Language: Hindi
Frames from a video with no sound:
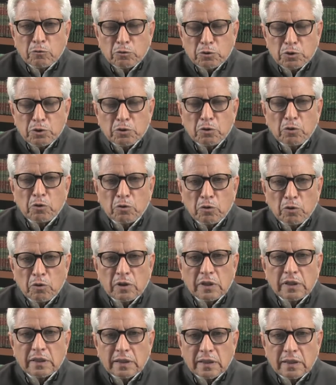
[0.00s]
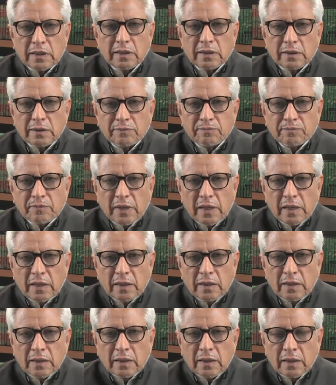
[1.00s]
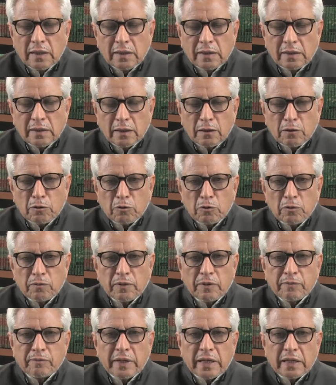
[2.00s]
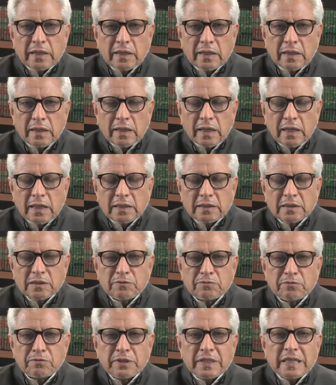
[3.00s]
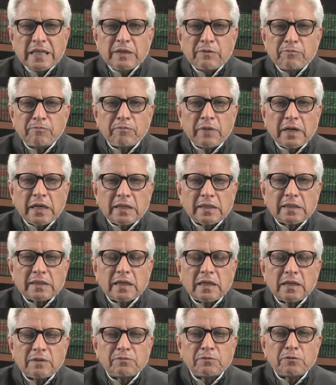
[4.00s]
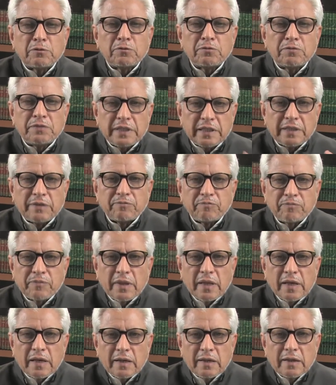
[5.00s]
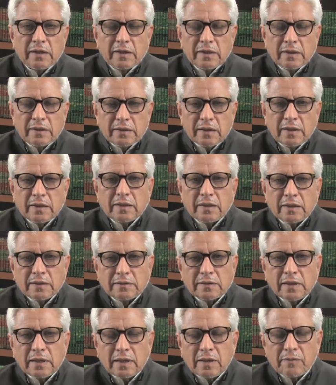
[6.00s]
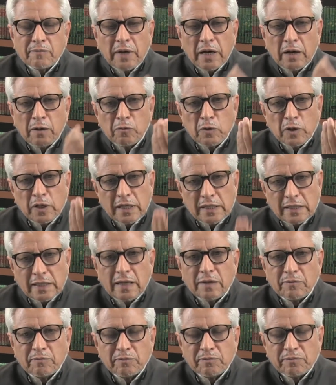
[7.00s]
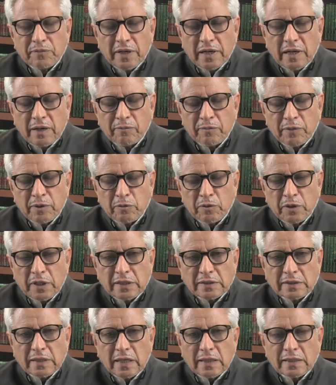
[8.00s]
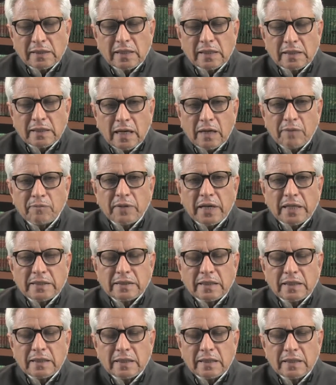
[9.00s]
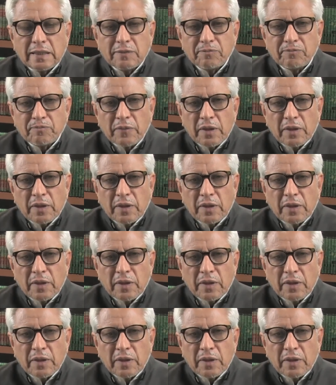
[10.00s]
उसी को खोल दिया है ले यहकुम बैनन्नास फ़ी फ़ी यानी अनजलना मामुल किताब हमने उनके साथ किताब नाजिल की